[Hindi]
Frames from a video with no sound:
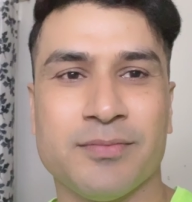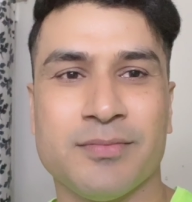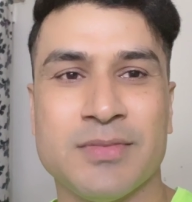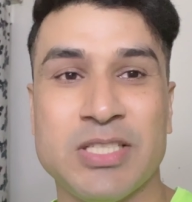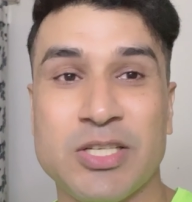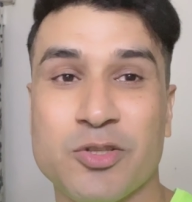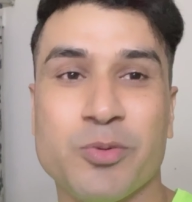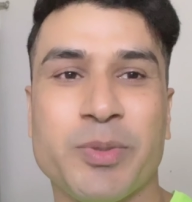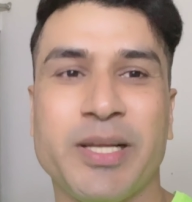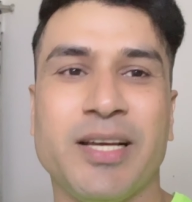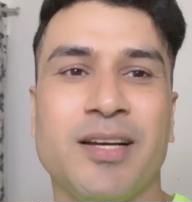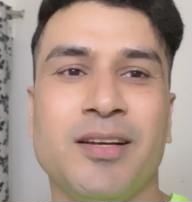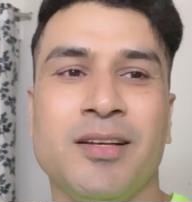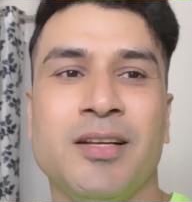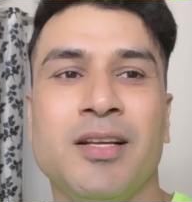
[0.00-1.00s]
जीना तो
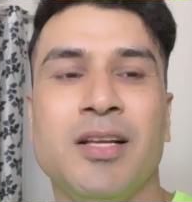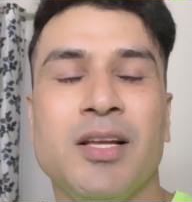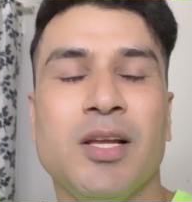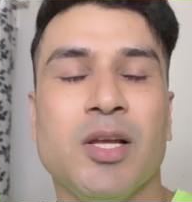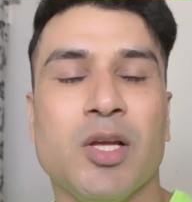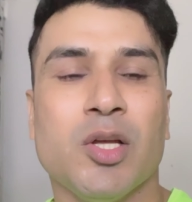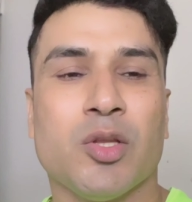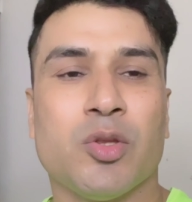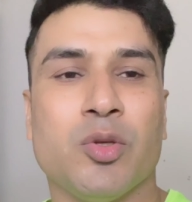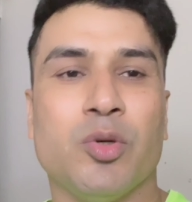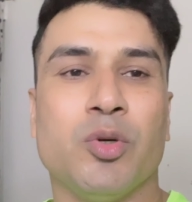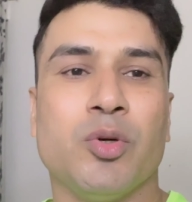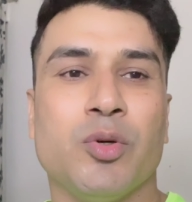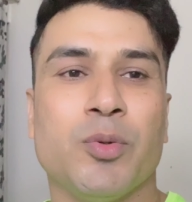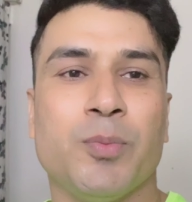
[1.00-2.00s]
पड़ेगा तो
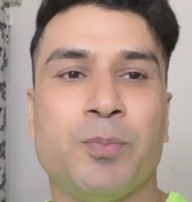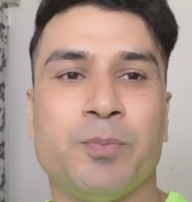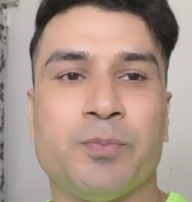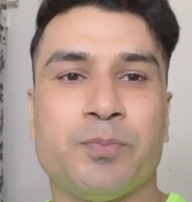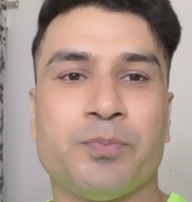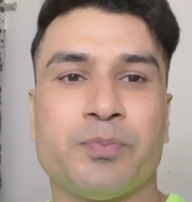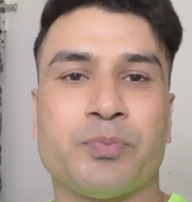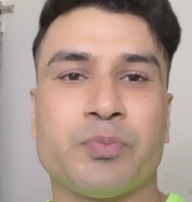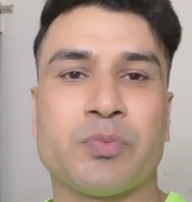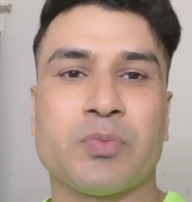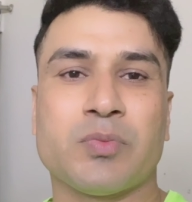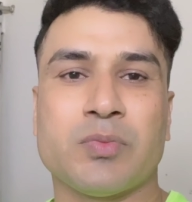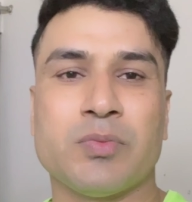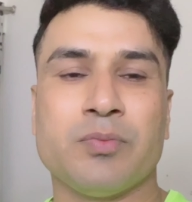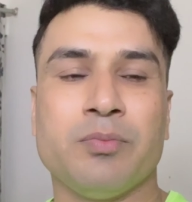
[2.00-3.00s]

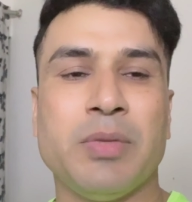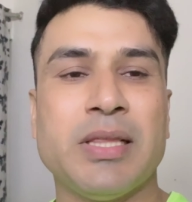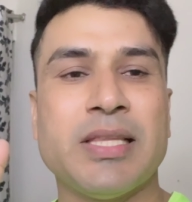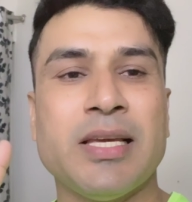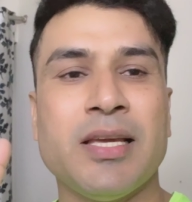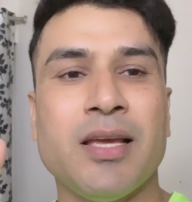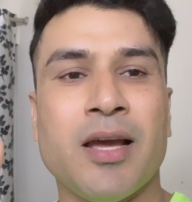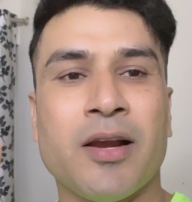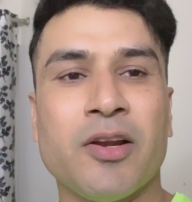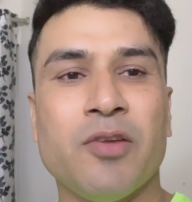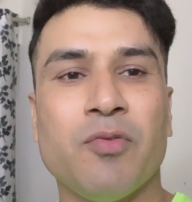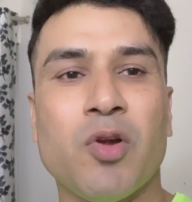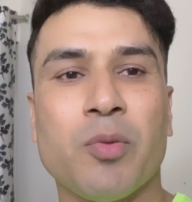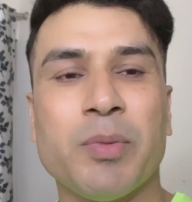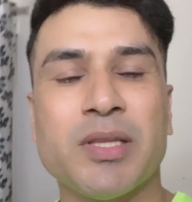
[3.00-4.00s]
मिलते हैं अगले
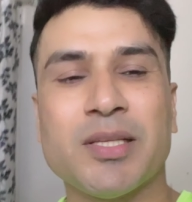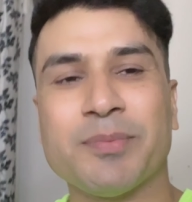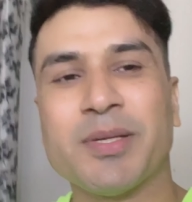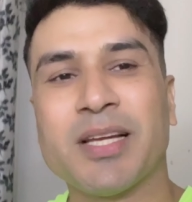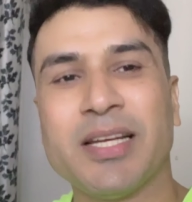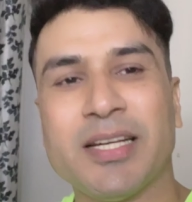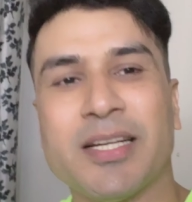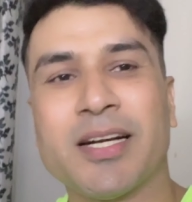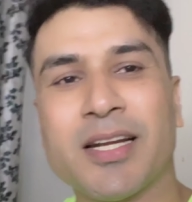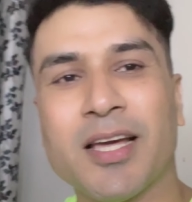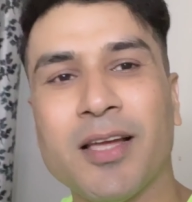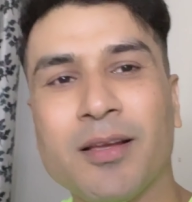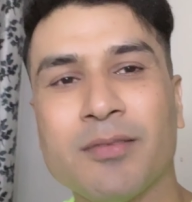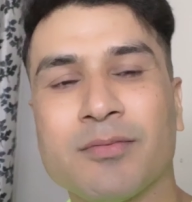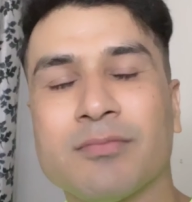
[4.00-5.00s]
ब्लॉग में तब तक के लिए
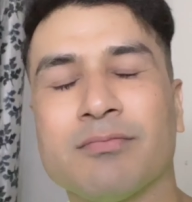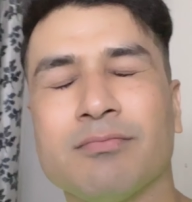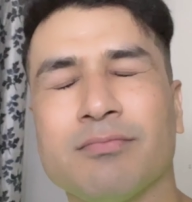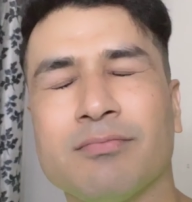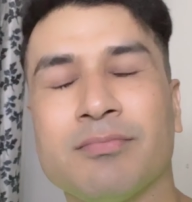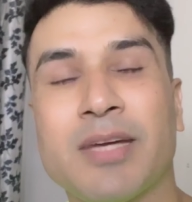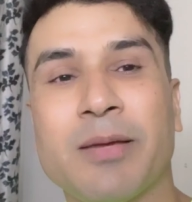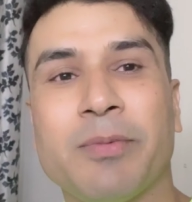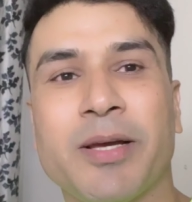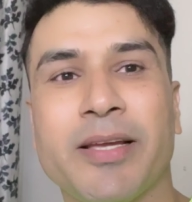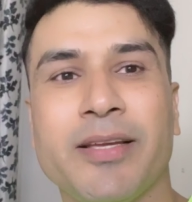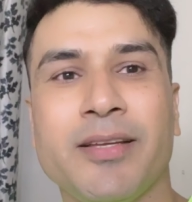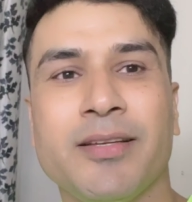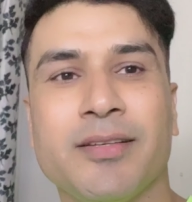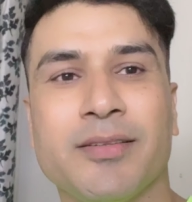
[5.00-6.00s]
टाटा बाय
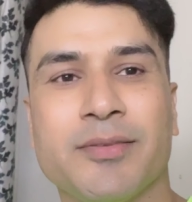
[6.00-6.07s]
बाय